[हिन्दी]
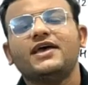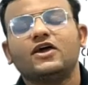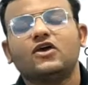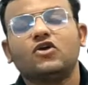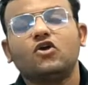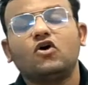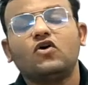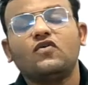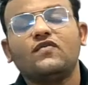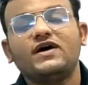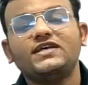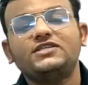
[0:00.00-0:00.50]

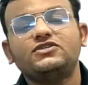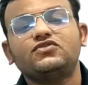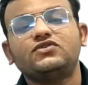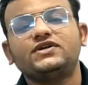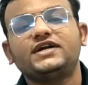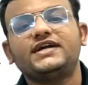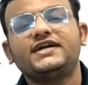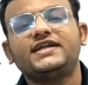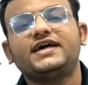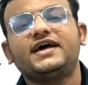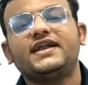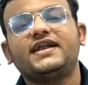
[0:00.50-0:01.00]
क्लॉकवाइज
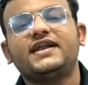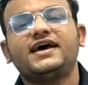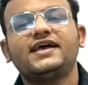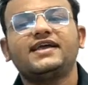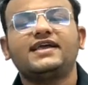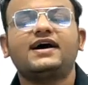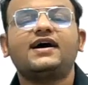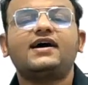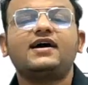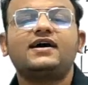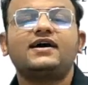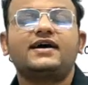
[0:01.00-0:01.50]
रोटेट कर रहा है
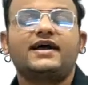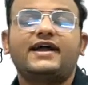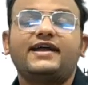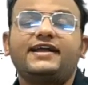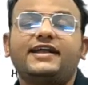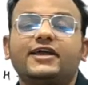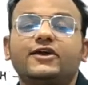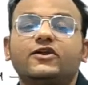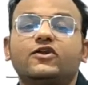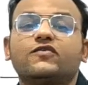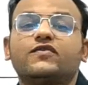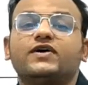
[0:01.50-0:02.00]
या
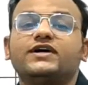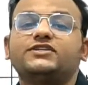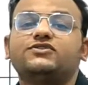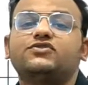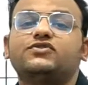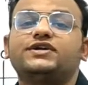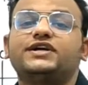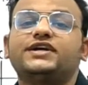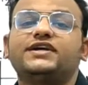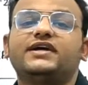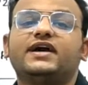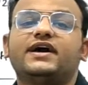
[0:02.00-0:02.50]
एंटी क्लॉकवाइज
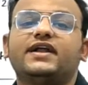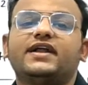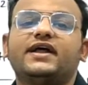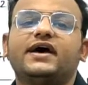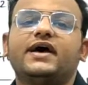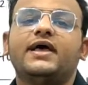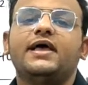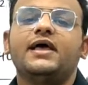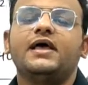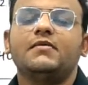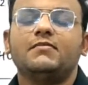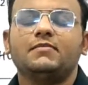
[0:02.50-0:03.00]
रोटेट कर रहा
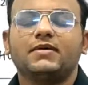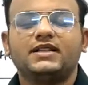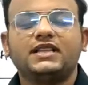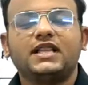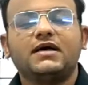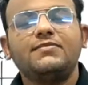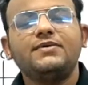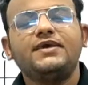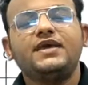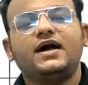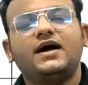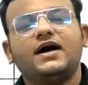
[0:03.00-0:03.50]
है
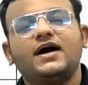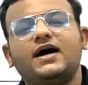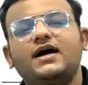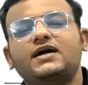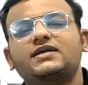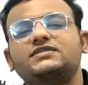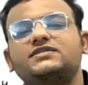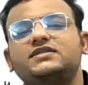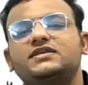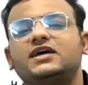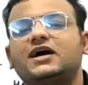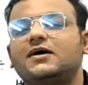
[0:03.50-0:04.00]
मतलब
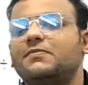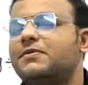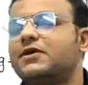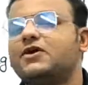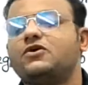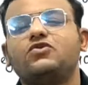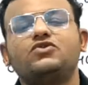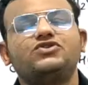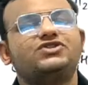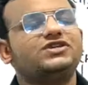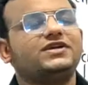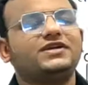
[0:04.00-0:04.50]
यहां से आपके
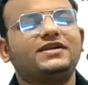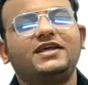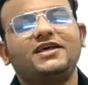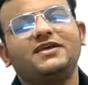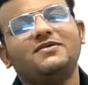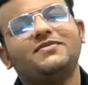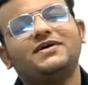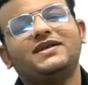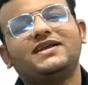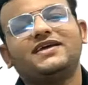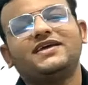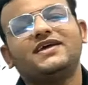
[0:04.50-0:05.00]
क्वेश्चन नहीं
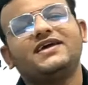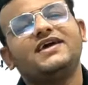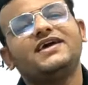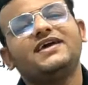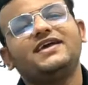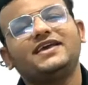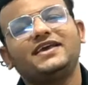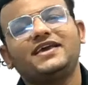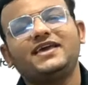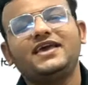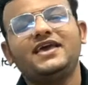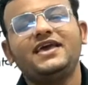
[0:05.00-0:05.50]
बनेंगे
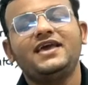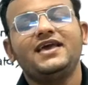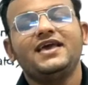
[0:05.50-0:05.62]
कि